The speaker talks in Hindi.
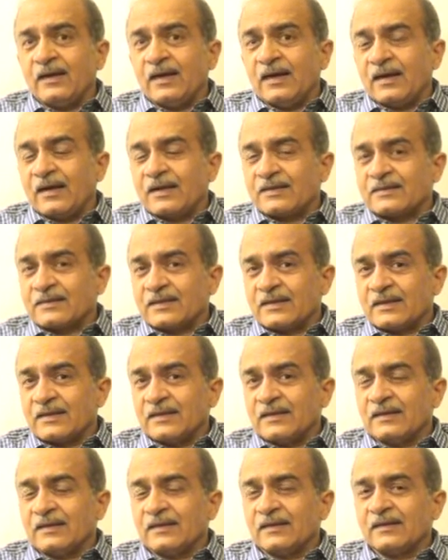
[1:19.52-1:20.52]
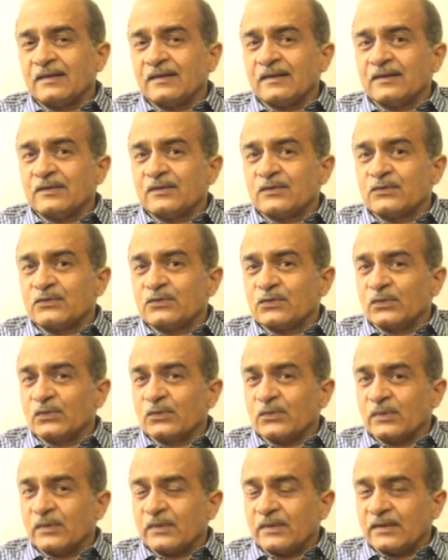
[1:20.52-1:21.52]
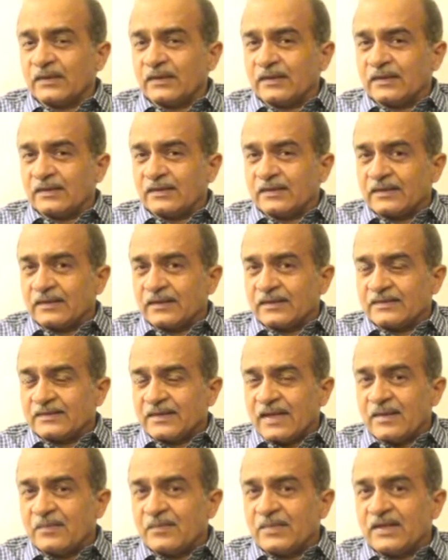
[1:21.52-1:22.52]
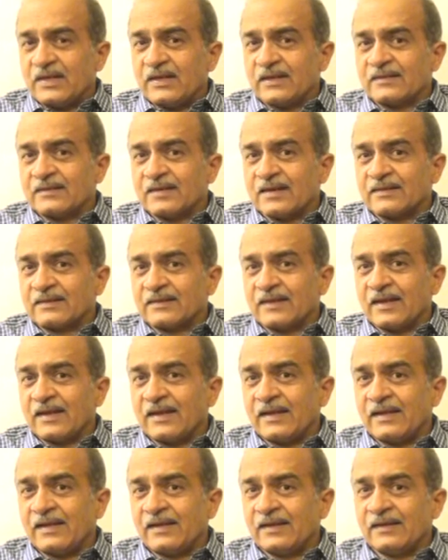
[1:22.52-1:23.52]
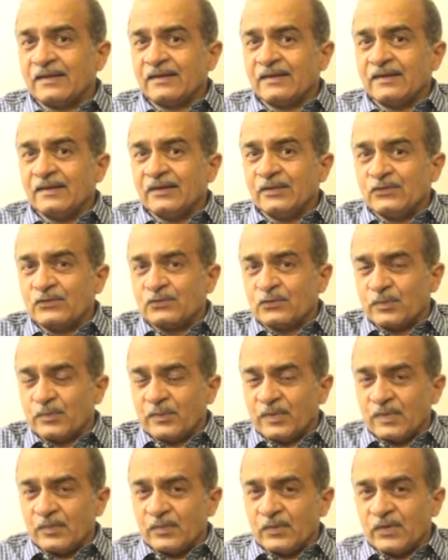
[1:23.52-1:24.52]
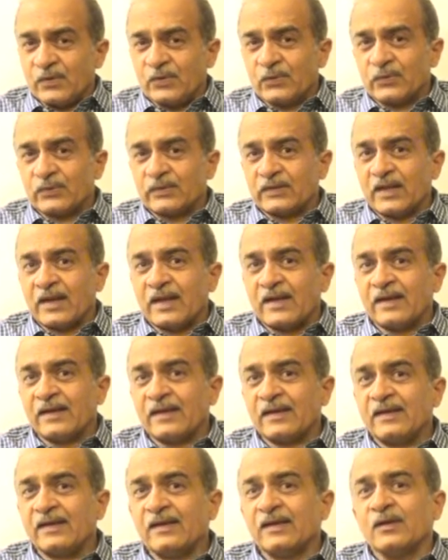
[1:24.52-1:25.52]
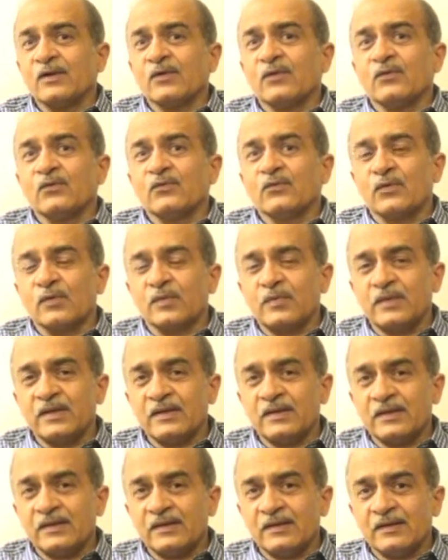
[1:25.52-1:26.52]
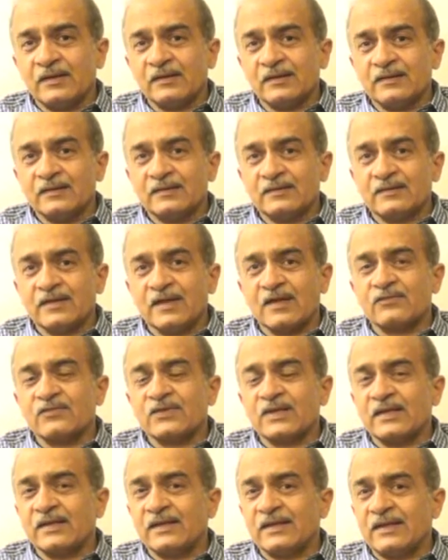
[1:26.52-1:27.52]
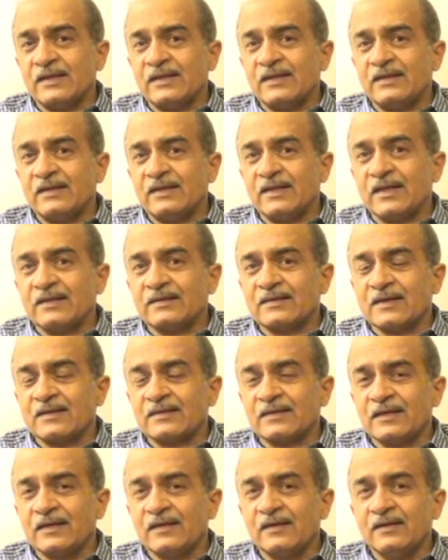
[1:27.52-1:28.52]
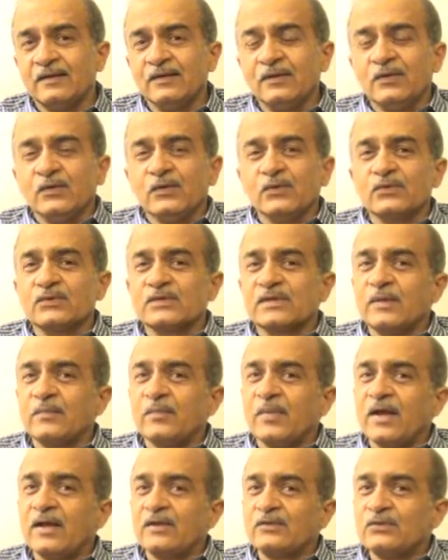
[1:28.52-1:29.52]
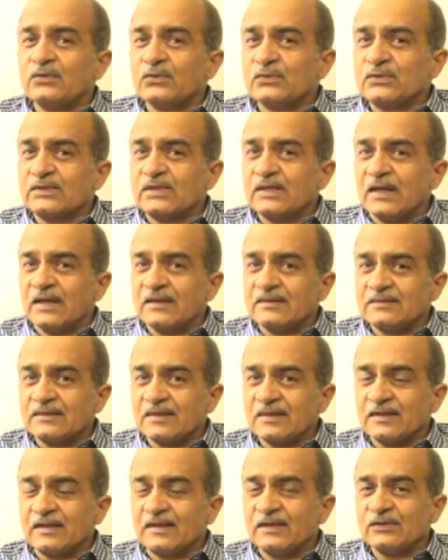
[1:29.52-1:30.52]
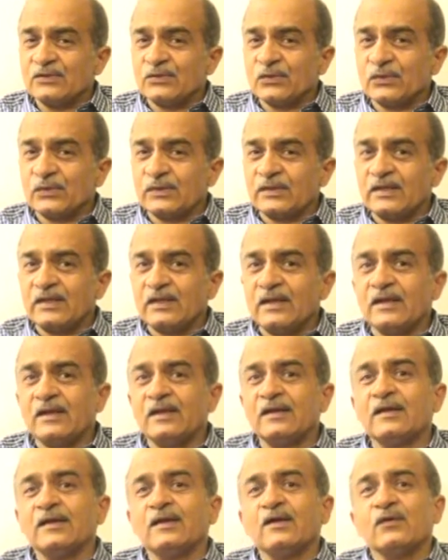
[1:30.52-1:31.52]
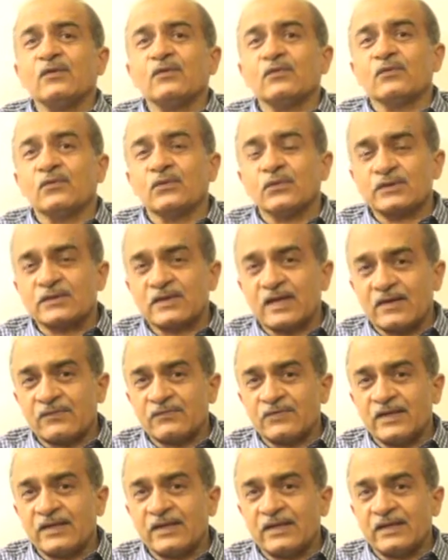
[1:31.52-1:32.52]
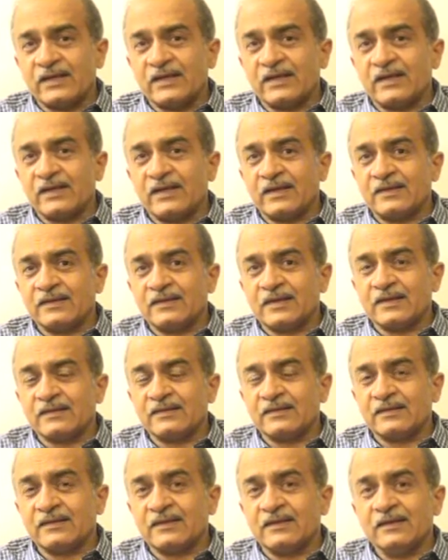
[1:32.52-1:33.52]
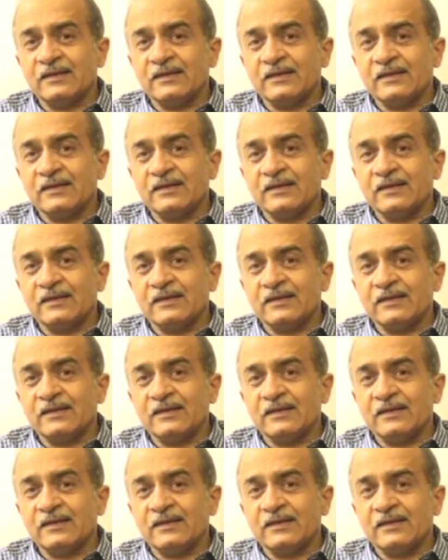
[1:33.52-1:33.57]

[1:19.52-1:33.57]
है आजकल जो एग्ज़ाम लिया जाता है जो पेपर होता है वो भी सार्वजनिक नहीं किया जाता उसके बाद जो उसकी आंसर कीज़ होती हैं वो सार्वजनिक नहीं करी जाती